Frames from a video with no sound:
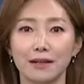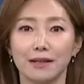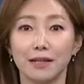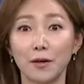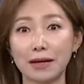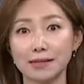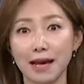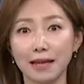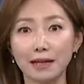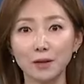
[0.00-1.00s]
이렇게
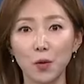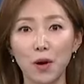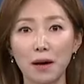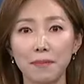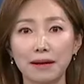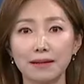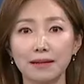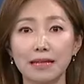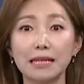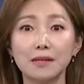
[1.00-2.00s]
세대를
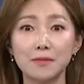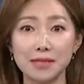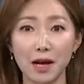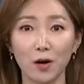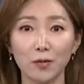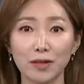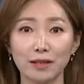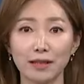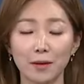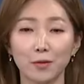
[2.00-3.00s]
통합하는 이음
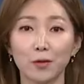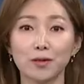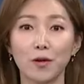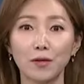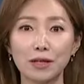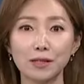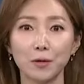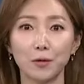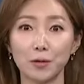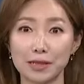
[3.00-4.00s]
사업은 앞으로
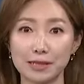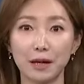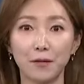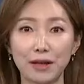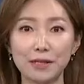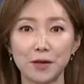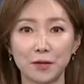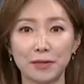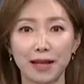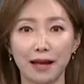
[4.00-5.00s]
정기적으로 진행될
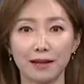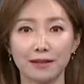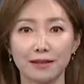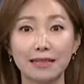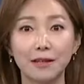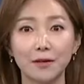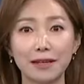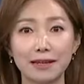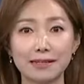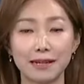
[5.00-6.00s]
예정입니다.
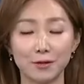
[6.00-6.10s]
이현기 기자가